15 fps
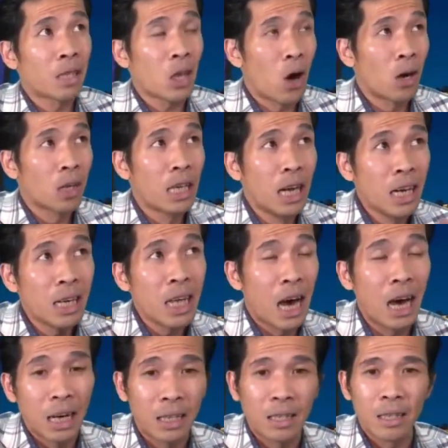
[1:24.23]
mà chọn 9
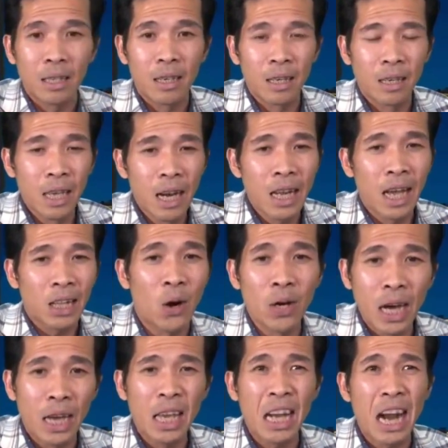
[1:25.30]
giờ 9 giờ tối
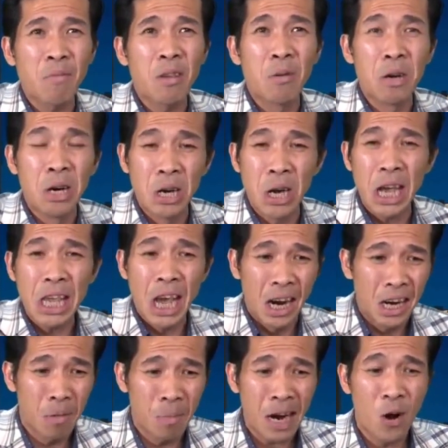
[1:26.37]
giờ Việt Nam nhiều người nói cái
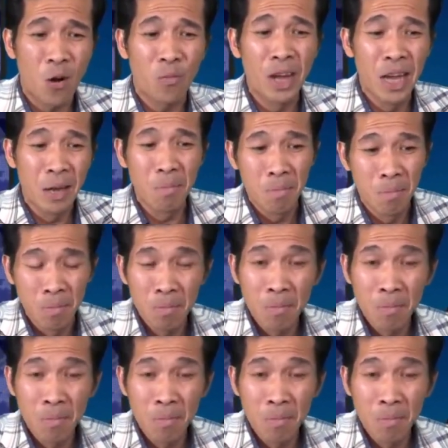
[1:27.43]
giờ đó mà coi phim